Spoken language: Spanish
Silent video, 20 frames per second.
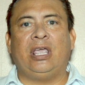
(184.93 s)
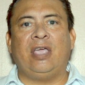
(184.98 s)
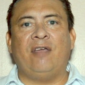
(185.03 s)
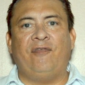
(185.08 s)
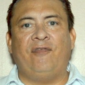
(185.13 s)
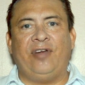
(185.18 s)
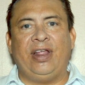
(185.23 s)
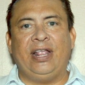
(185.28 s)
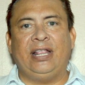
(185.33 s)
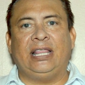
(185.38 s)
que
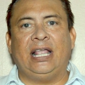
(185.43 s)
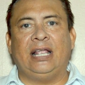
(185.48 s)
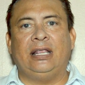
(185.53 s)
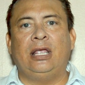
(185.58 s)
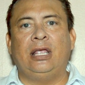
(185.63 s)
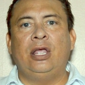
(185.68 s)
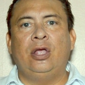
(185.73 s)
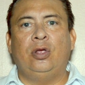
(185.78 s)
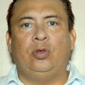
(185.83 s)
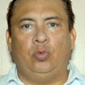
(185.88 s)

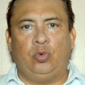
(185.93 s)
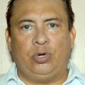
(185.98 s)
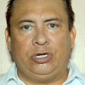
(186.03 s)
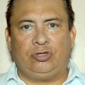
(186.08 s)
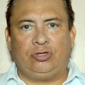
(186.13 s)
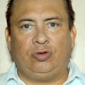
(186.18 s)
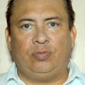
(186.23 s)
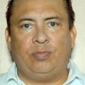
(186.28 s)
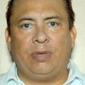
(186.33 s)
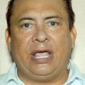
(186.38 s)
enfrentan
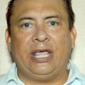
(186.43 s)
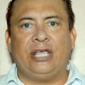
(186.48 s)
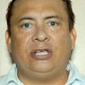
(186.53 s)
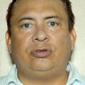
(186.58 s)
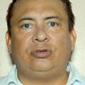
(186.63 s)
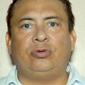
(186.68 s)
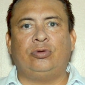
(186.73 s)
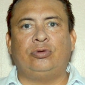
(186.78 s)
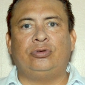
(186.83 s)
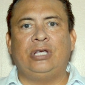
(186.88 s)
nuestros
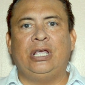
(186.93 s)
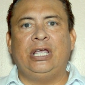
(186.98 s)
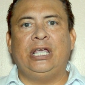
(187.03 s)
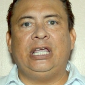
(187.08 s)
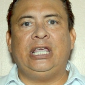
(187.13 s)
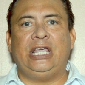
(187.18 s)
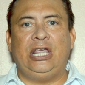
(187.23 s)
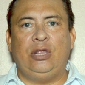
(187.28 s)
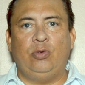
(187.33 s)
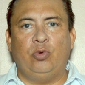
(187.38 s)
maestros
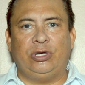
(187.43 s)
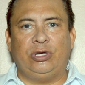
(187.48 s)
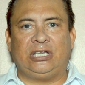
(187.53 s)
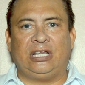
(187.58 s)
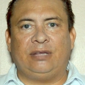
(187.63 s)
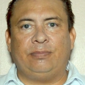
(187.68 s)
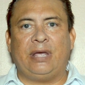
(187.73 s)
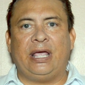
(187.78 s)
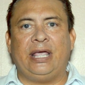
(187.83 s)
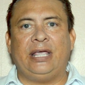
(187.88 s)
y
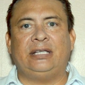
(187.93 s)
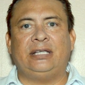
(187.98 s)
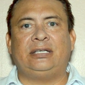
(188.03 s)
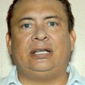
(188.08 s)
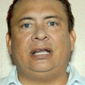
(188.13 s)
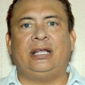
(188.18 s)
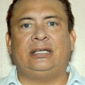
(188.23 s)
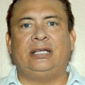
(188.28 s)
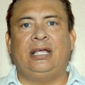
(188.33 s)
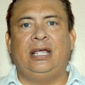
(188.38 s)
nuestras
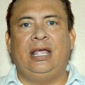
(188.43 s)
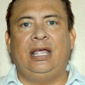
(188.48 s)
maestras